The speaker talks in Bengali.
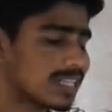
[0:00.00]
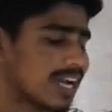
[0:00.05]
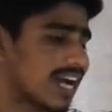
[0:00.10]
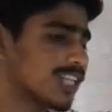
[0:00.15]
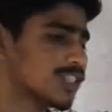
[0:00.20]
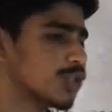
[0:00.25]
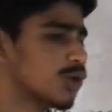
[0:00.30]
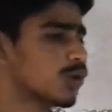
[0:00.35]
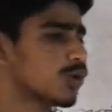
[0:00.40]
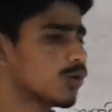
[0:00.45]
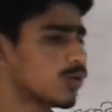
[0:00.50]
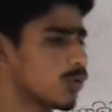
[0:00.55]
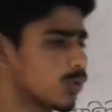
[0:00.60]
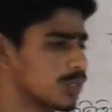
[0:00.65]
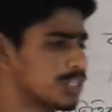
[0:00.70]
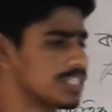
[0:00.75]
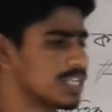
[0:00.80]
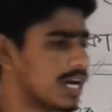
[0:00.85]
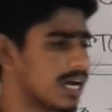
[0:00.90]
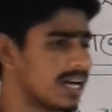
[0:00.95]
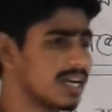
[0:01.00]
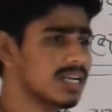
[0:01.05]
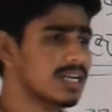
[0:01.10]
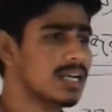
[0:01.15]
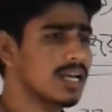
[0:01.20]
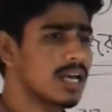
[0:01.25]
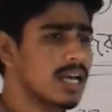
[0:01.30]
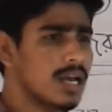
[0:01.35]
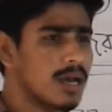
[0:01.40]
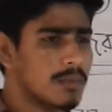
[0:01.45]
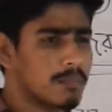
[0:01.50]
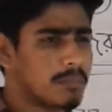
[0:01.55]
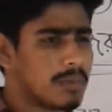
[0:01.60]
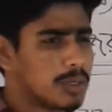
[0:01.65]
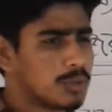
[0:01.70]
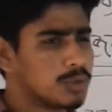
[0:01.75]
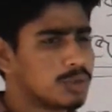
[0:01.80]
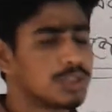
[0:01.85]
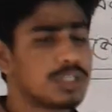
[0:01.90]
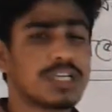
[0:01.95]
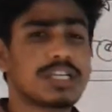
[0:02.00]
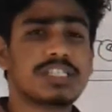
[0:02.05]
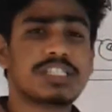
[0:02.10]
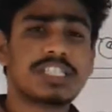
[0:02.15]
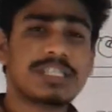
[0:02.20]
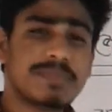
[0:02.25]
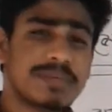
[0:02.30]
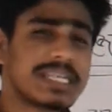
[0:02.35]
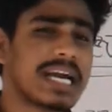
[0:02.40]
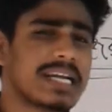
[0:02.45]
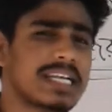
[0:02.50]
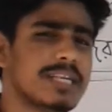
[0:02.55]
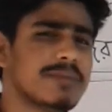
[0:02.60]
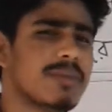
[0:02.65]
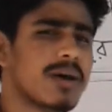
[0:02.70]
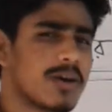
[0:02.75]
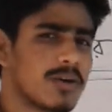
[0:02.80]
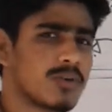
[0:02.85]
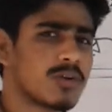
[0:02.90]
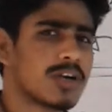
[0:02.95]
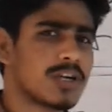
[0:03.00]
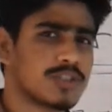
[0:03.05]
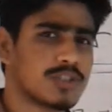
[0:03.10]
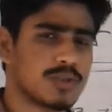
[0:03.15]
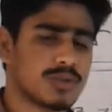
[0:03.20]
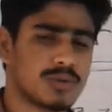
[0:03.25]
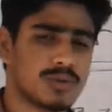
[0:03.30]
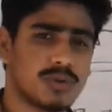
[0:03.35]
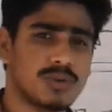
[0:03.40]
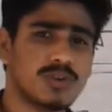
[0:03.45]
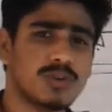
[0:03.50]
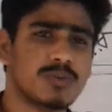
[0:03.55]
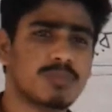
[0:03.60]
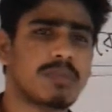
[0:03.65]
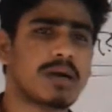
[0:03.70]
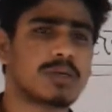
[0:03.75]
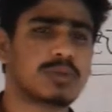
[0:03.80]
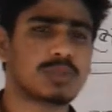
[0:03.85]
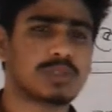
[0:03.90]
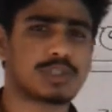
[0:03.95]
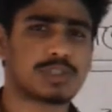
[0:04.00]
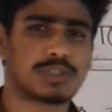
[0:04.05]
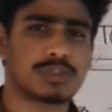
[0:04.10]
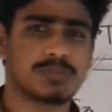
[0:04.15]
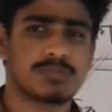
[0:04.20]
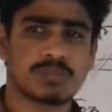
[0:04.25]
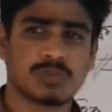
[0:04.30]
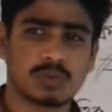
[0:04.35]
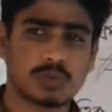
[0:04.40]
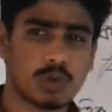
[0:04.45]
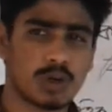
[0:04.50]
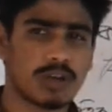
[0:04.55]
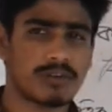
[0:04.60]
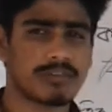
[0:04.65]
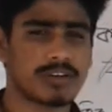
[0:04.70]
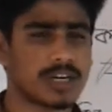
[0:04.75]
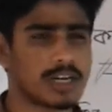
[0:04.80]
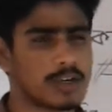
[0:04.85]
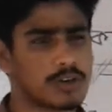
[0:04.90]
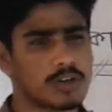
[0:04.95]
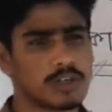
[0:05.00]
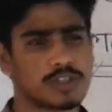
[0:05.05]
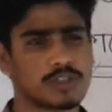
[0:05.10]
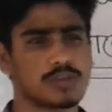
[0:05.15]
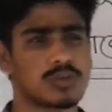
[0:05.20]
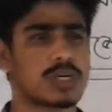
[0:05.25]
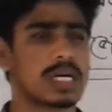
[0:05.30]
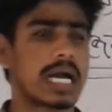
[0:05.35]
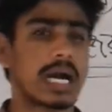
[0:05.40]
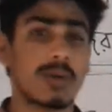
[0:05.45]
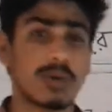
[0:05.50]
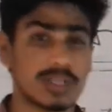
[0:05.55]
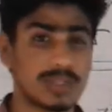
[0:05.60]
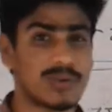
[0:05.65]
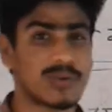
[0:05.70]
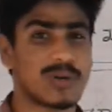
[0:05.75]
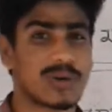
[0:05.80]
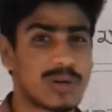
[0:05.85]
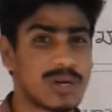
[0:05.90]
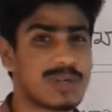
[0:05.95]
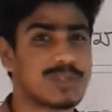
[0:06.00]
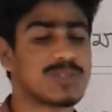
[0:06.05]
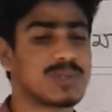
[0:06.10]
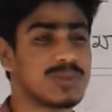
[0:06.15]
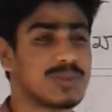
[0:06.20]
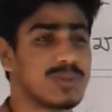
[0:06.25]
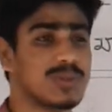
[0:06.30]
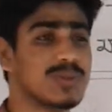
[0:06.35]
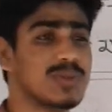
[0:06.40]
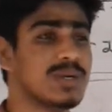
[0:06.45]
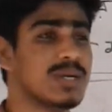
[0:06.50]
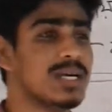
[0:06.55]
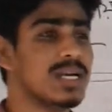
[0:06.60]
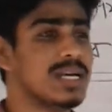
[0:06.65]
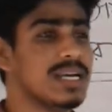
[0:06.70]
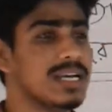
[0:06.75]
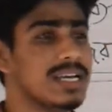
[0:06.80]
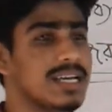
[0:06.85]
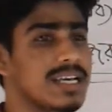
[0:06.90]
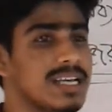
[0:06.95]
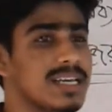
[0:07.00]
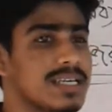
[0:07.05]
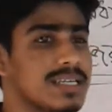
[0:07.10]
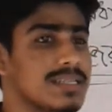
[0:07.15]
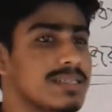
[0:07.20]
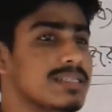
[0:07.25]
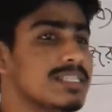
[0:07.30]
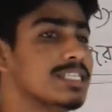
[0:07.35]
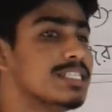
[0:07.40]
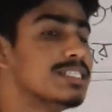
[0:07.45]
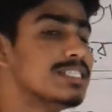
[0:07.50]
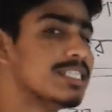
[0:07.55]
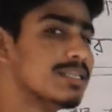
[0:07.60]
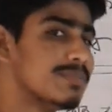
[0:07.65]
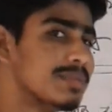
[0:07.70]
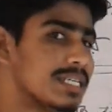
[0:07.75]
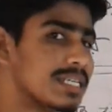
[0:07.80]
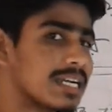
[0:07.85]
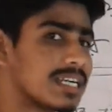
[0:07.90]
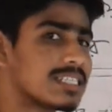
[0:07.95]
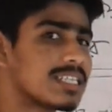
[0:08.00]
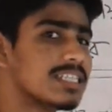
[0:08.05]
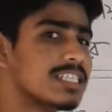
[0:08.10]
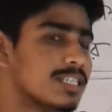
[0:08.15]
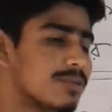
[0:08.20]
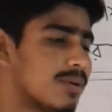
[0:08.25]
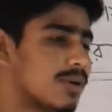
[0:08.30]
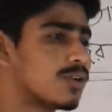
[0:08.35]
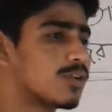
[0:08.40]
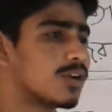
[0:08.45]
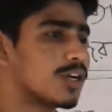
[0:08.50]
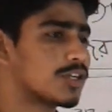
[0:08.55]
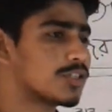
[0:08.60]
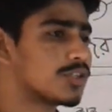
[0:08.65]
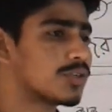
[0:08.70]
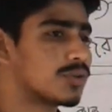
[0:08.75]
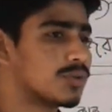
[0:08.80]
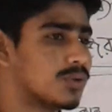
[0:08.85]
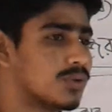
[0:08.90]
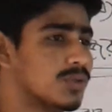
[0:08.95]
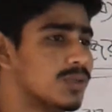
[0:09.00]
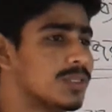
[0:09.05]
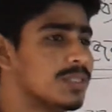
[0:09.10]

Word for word: কাজ হলো ওইটা মানুষের জীবিকা নির্বাহ করার জন্য মানুষ চলাফেরা করার জন্য খাওয়া দাওয়া করার জন্য হ্যাঁ জীবিকাটা নির্বাহ করার জন্য